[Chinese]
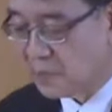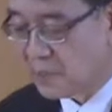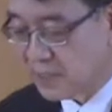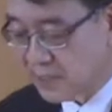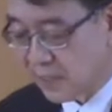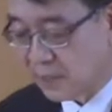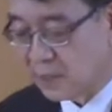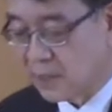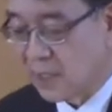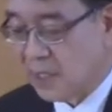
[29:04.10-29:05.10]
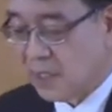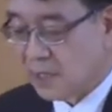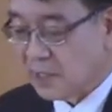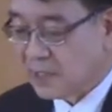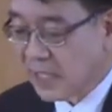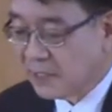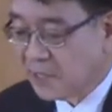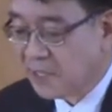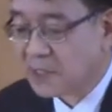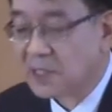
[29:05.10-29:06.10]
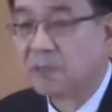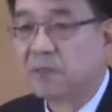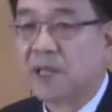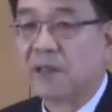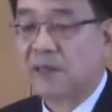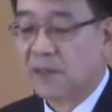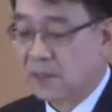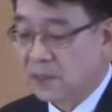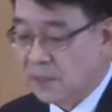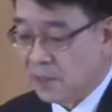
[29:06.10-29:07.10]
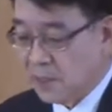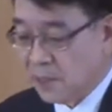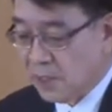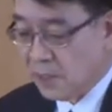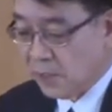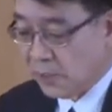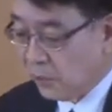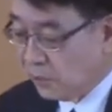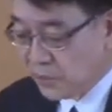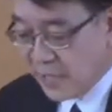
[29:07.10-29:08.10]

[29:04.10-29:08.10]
交的地方，就在我们的始祖犯罪的那一天，